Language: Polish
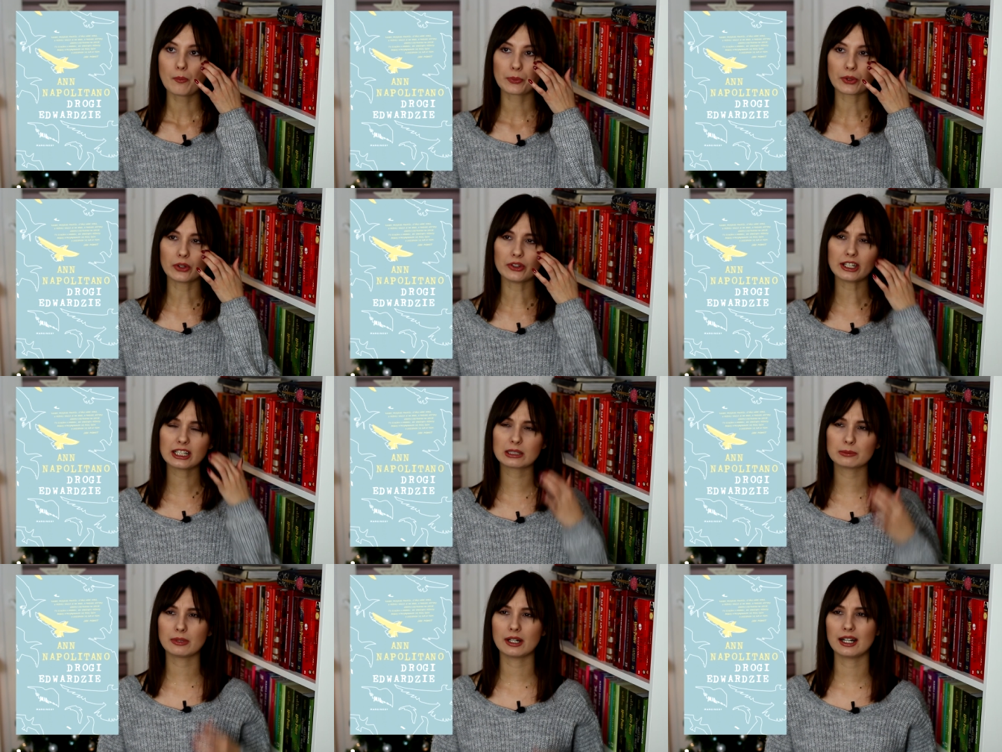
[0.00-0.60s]
Ona
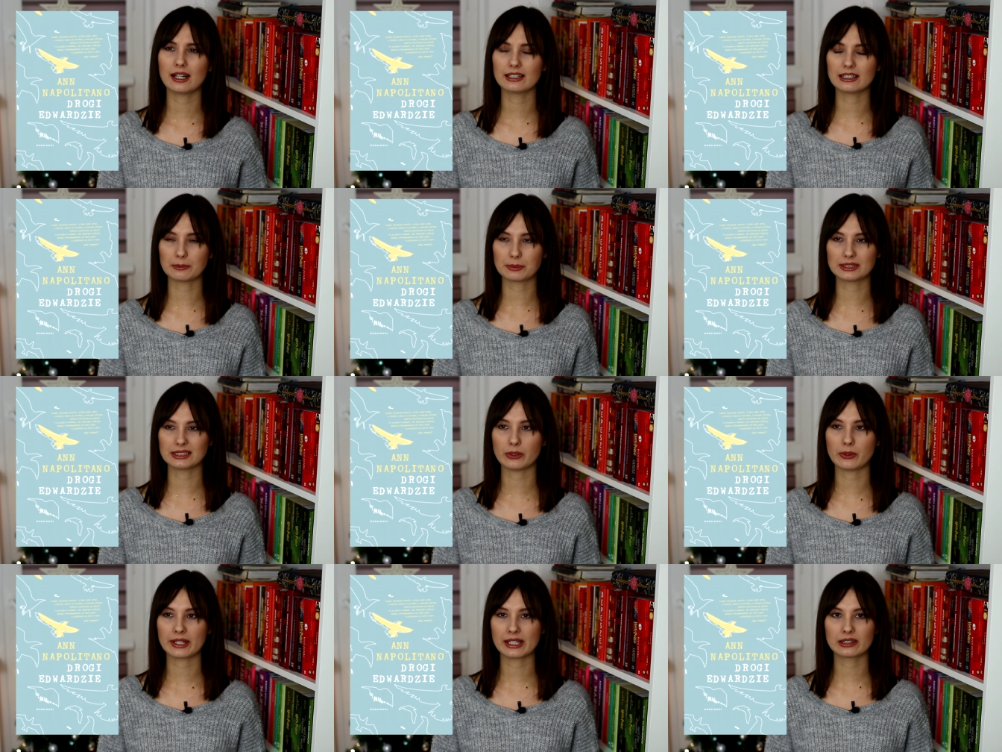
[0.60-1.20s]
chyba
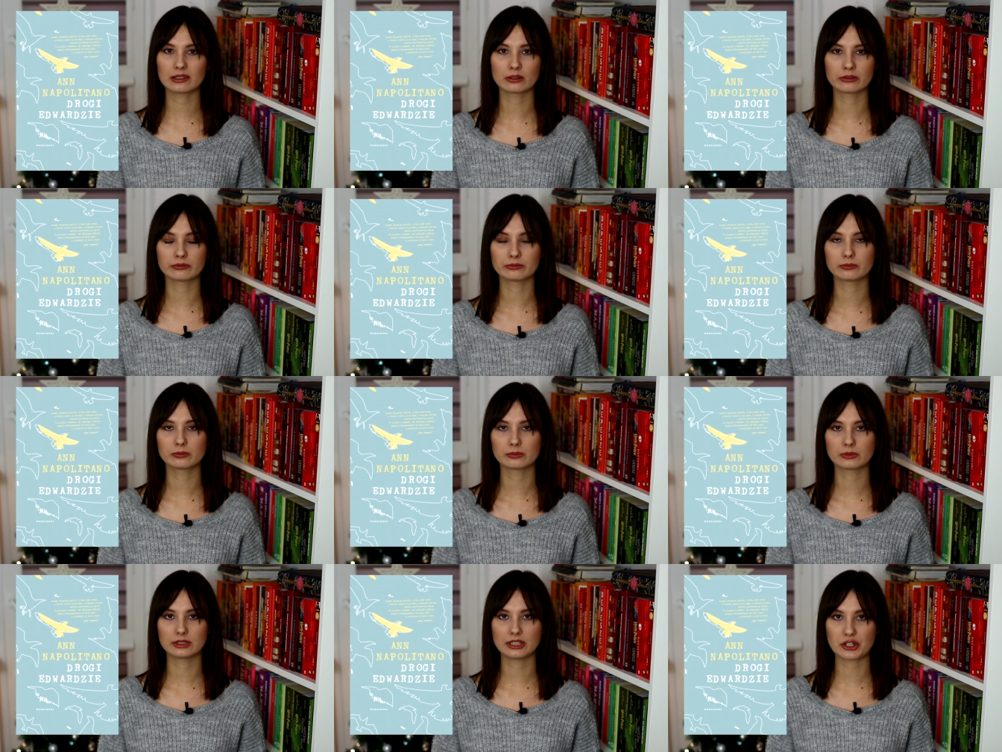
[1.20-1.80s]
napisała jedną
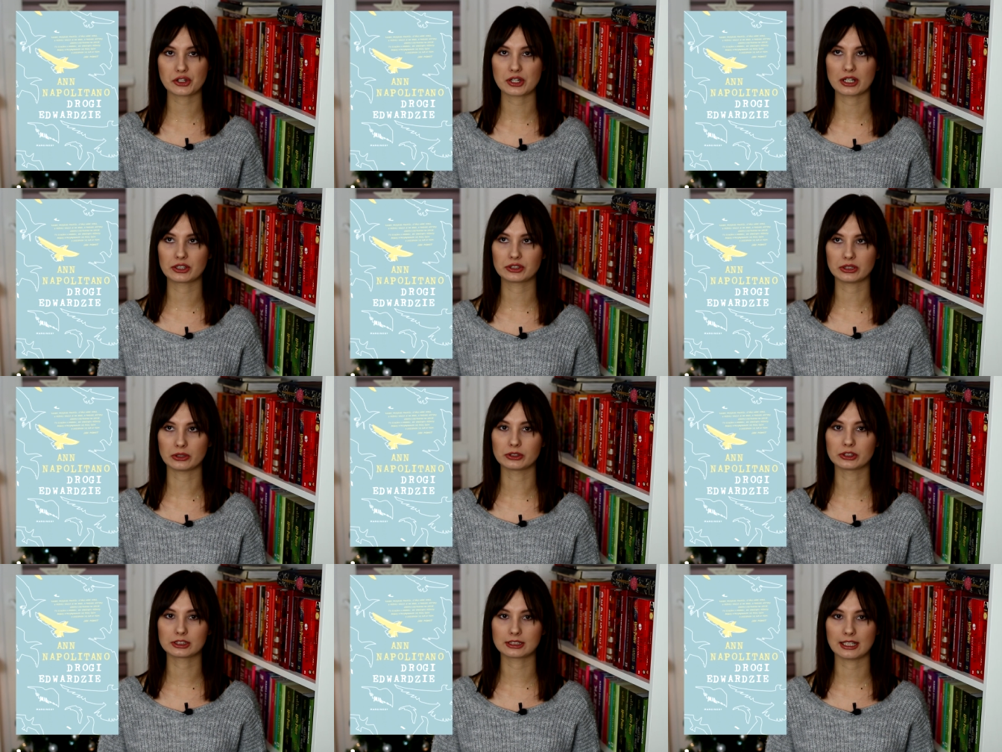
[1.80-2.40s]
jeszcze
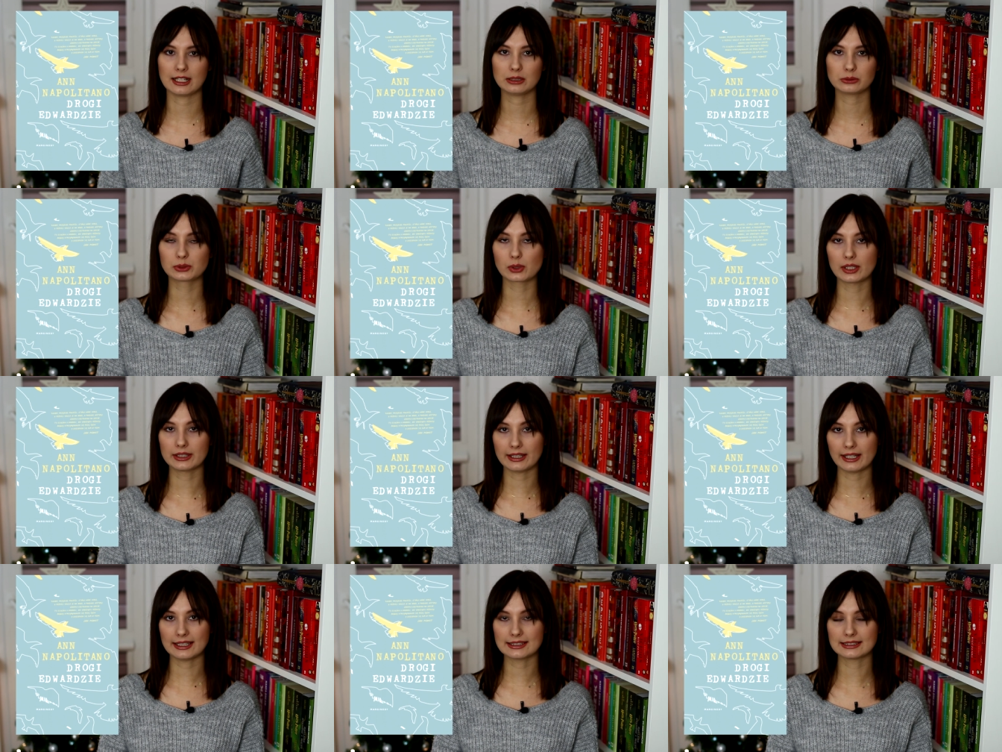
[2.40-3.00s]
książkę, która
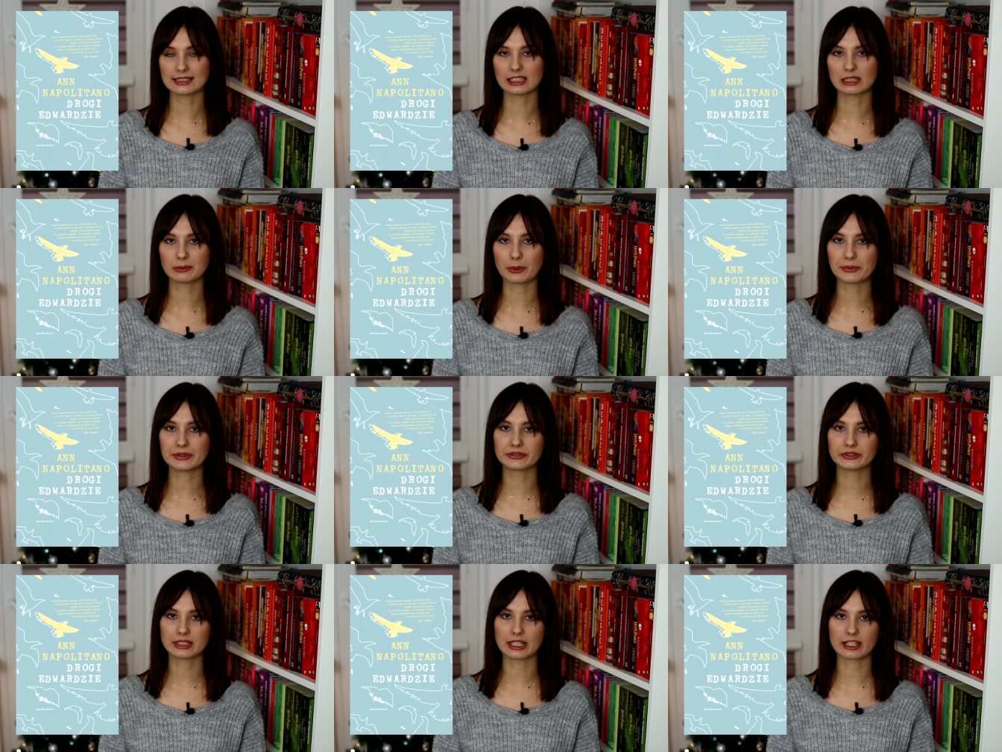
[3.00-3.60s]
nie jest na ten
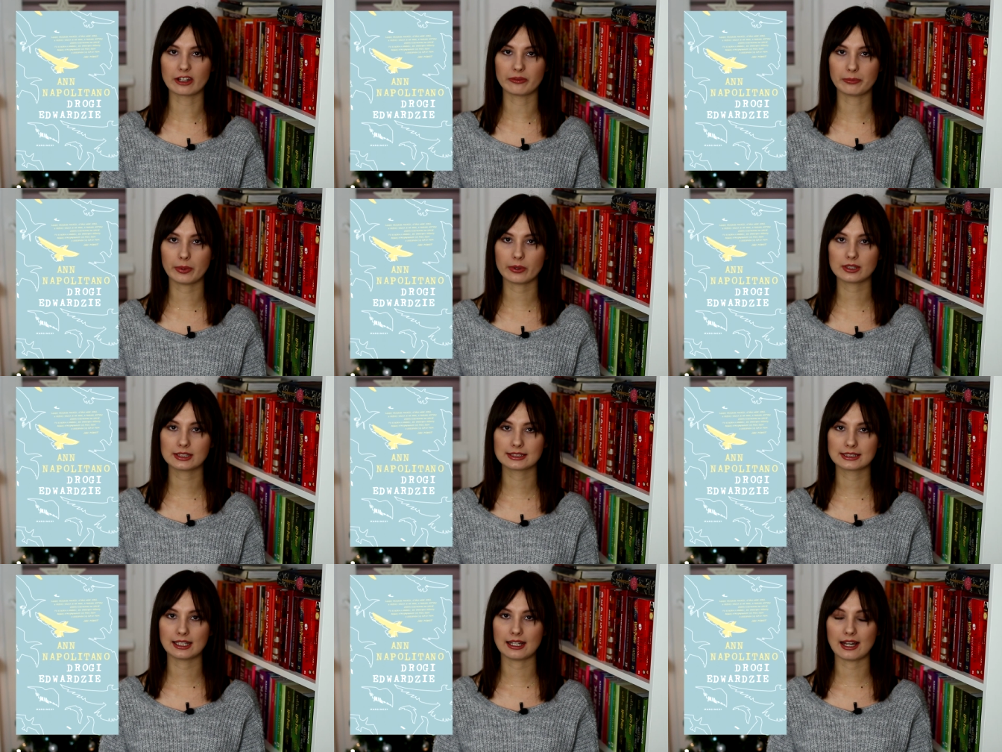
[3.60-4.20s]
moment wydana w
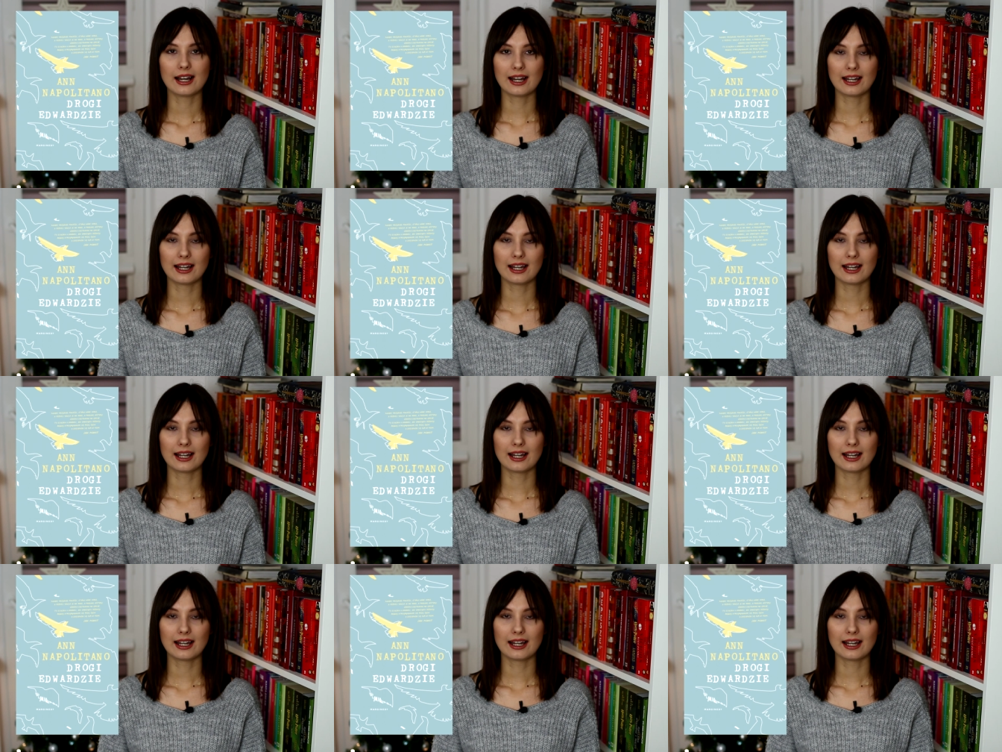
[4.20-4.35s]
Polsce,